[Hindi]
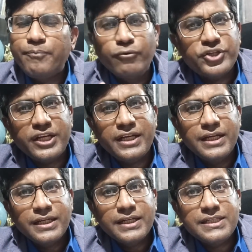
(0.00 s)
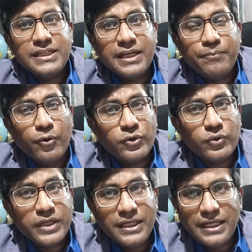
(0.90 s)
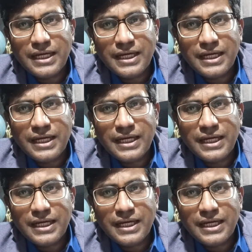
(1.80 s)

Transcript: पूछे किसी के फोटो नहीं